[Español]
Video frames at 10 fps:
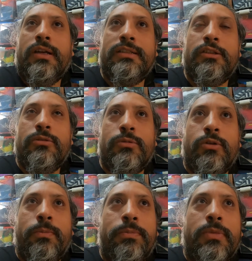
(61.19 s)
Así
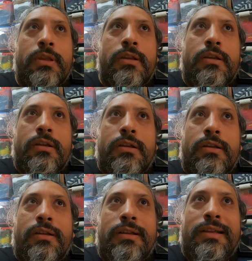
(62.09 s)
como,
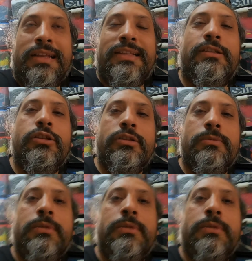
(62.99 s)
el 18 de